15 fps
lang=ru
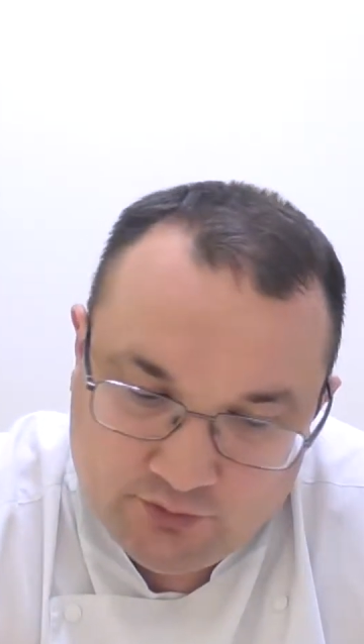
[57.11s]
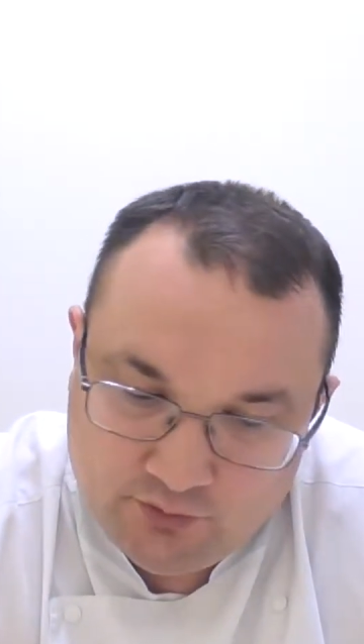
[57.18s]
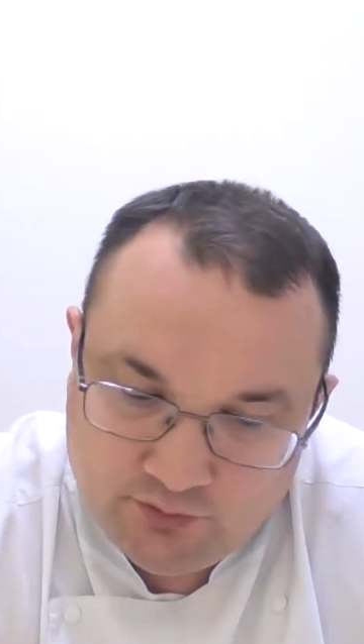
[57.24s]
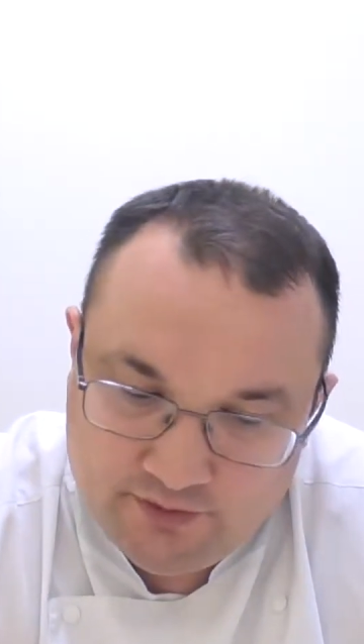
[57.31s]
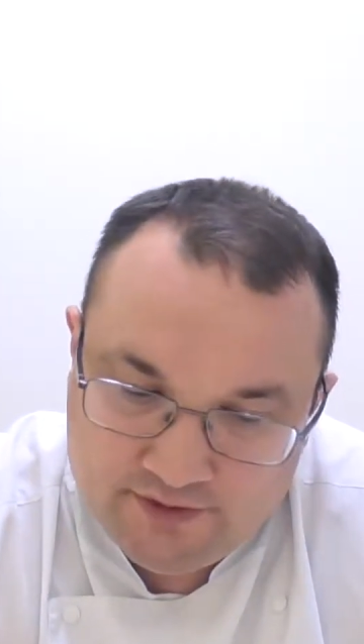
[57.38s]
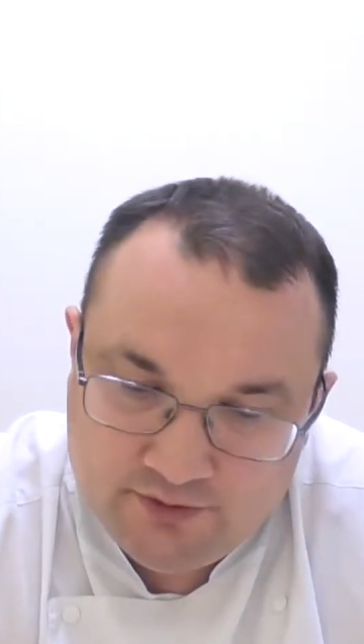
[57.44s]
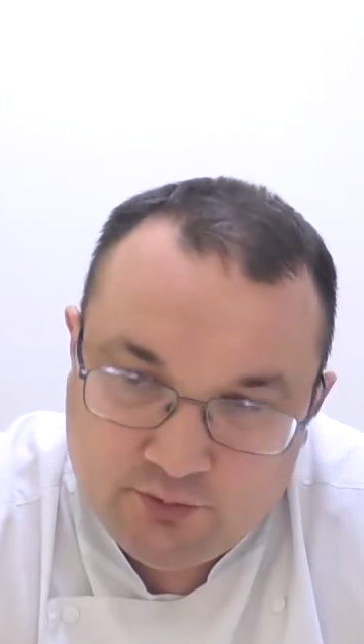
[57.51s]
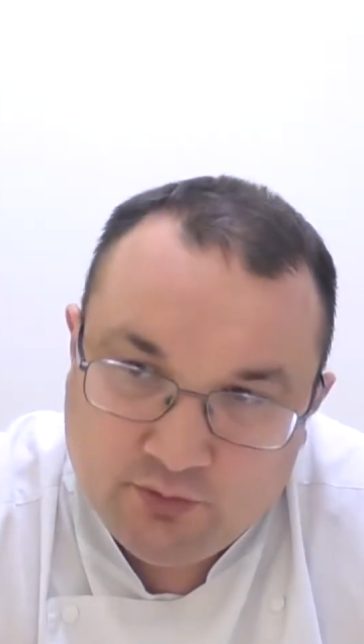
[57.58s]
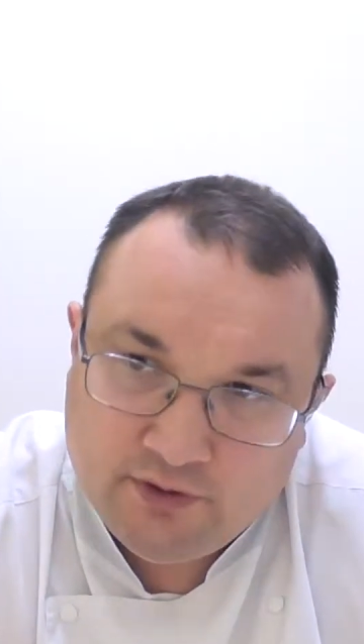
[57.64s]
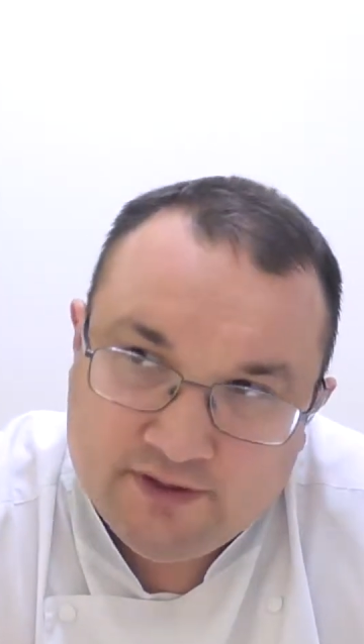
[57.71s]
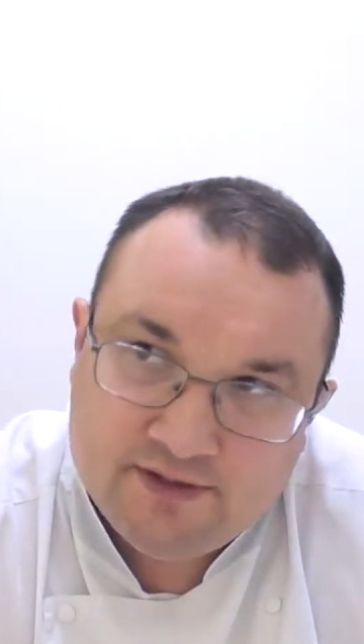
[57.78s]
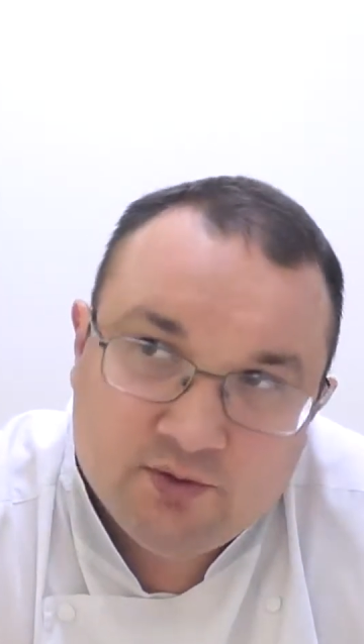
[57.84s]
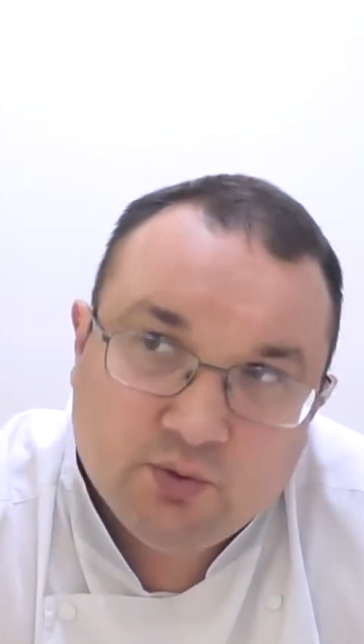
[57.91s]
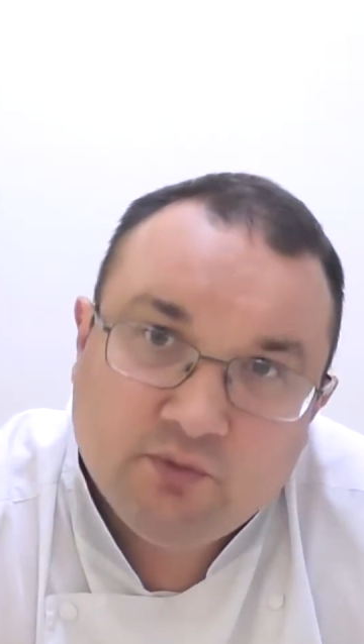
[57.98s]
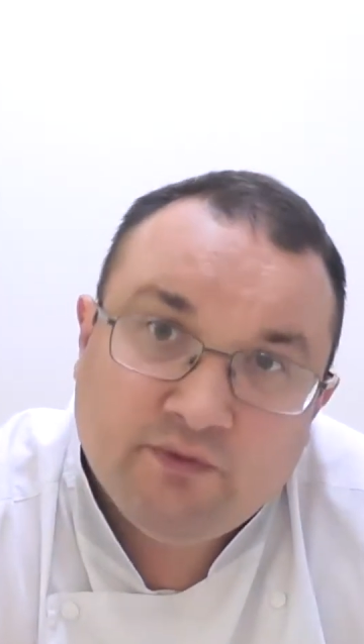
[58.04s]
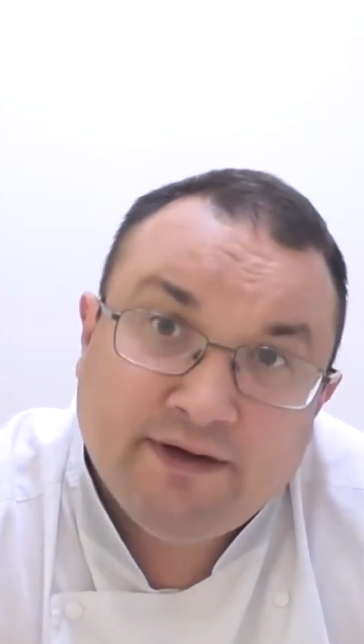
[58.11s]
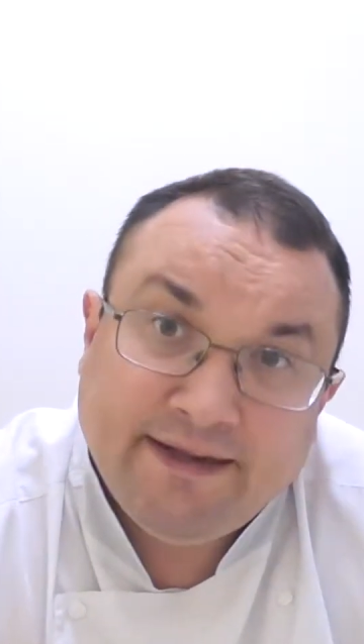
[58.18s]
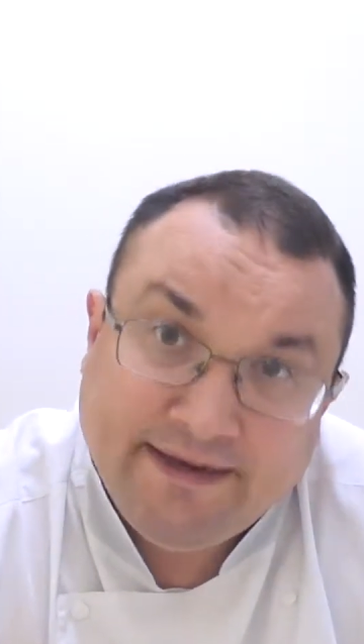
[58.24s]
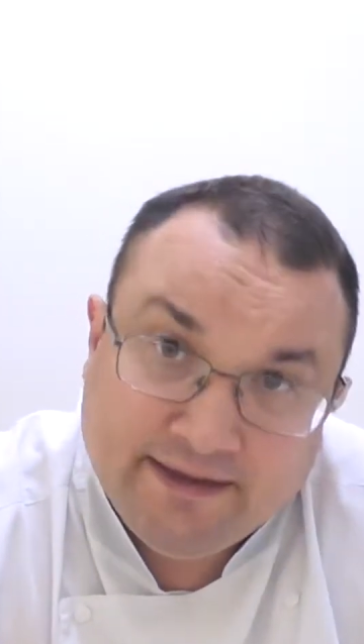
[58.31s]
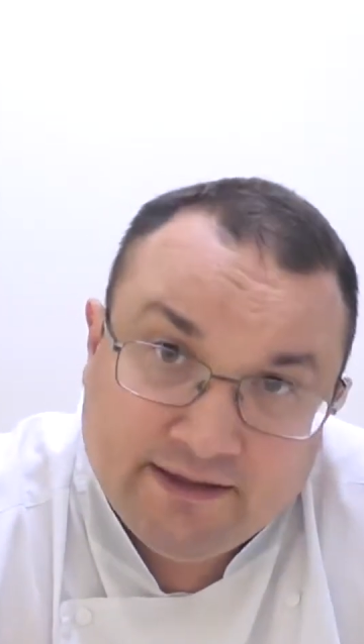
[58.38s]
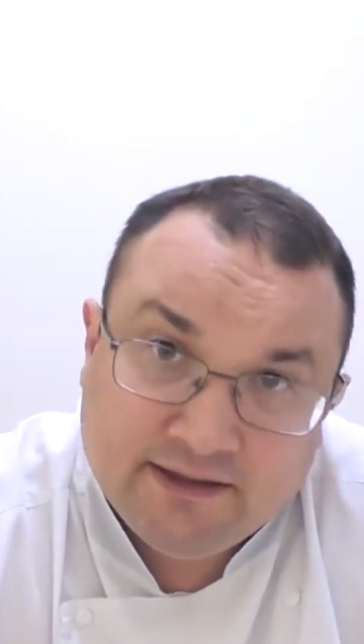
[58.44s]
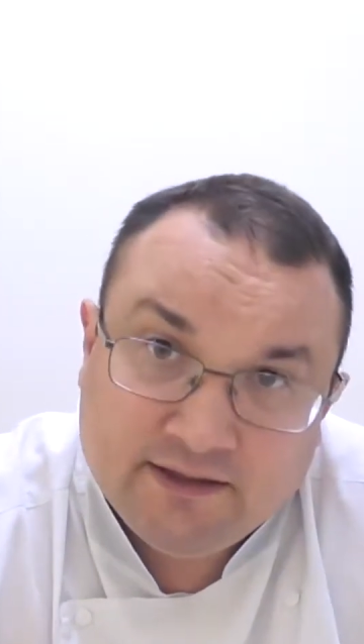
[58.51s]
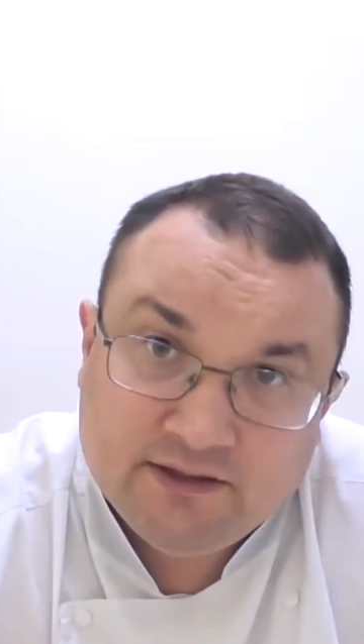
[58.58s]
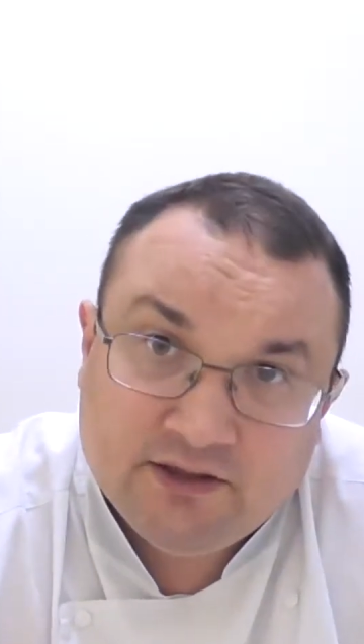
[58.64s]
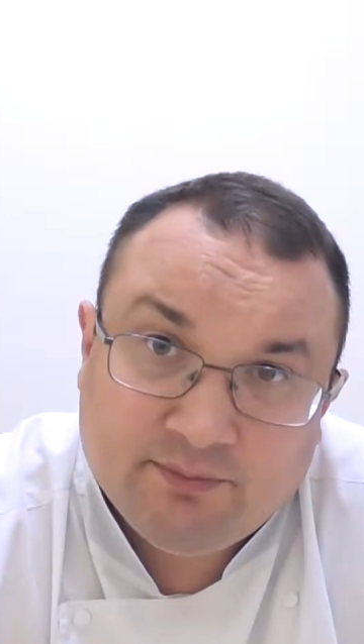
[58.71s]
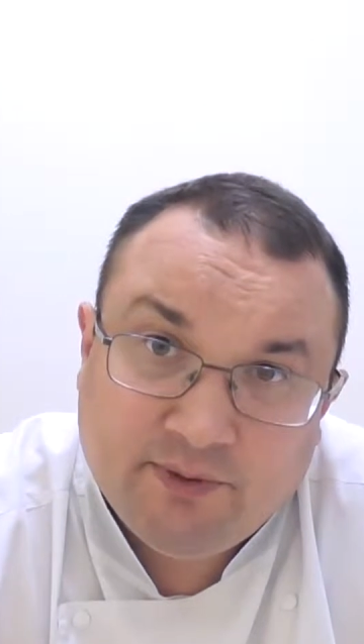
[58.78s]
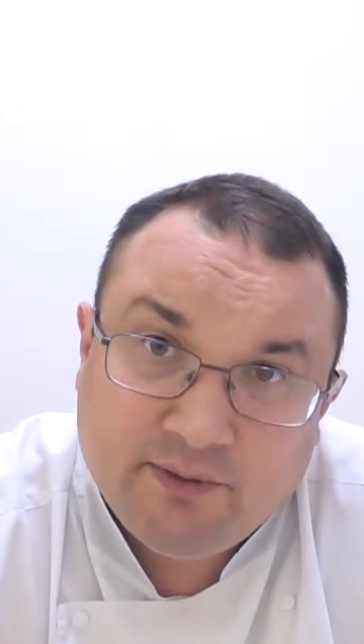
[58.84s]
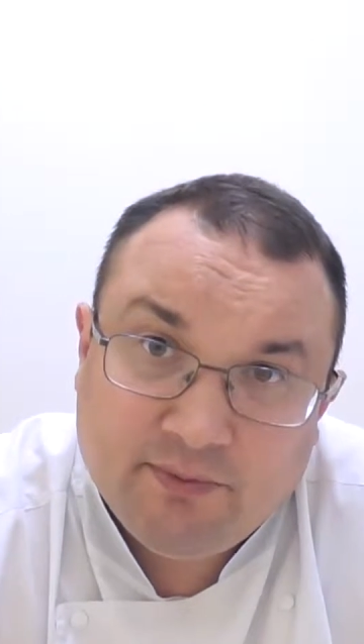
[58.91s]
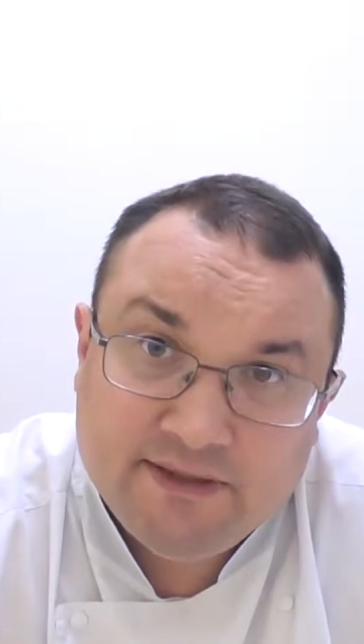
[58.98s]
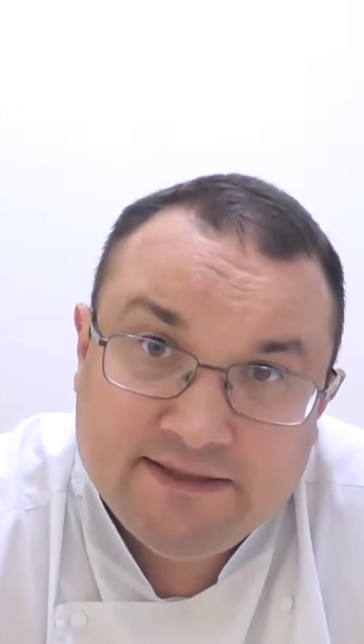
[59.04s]
то есть до лесного ореха, где-то
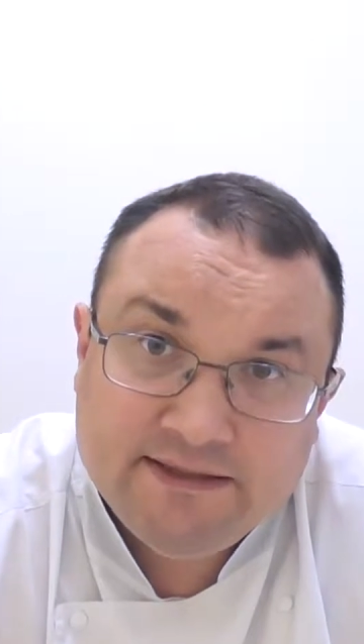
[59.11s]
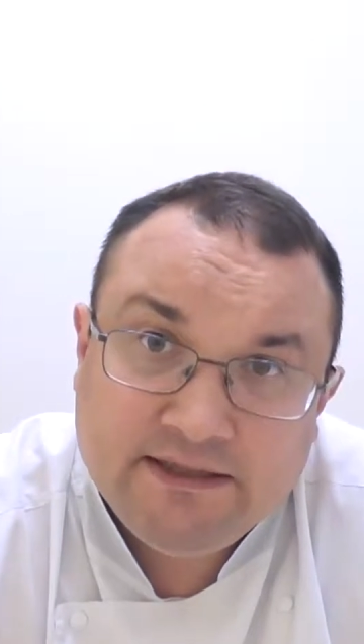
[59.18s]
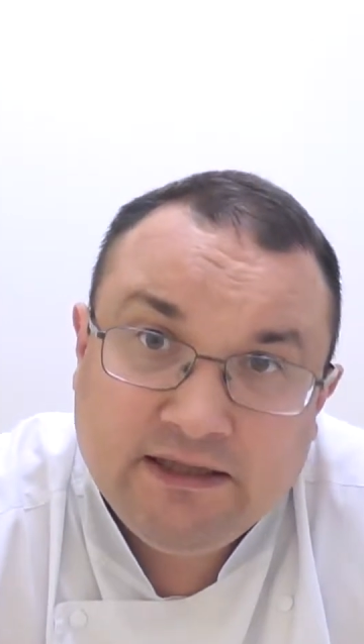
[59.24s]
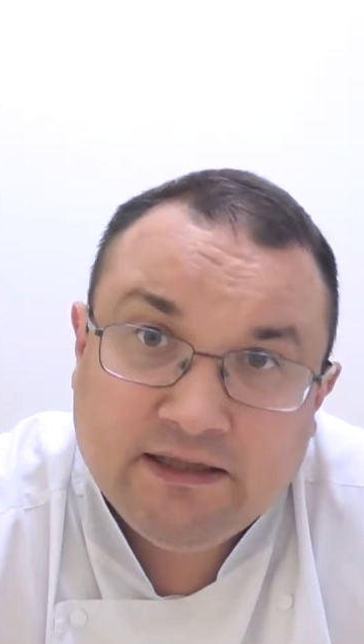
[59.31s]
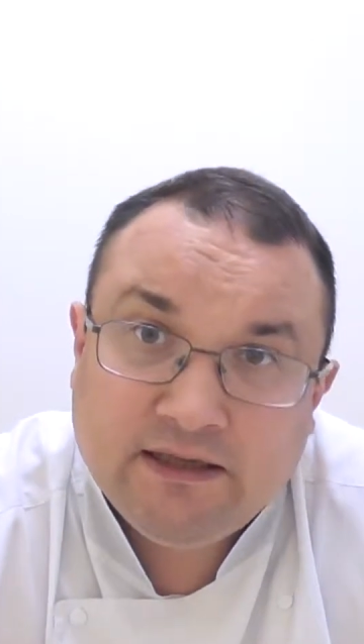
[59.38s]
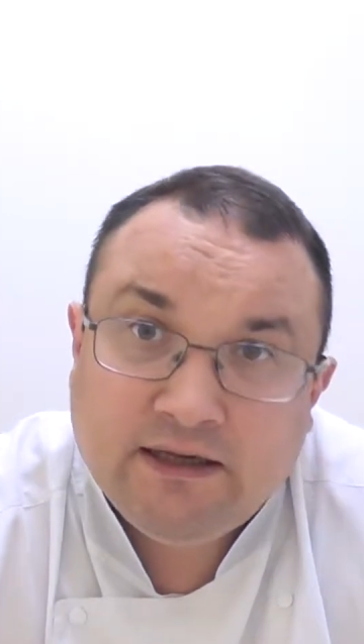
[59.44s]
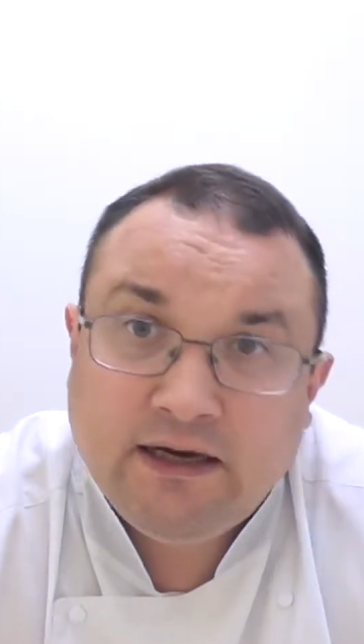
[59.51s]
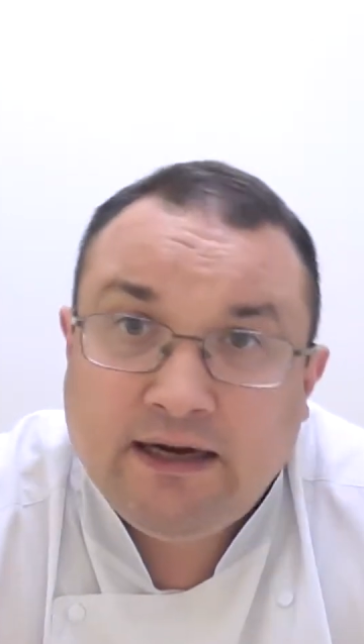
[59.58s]
приблизительно,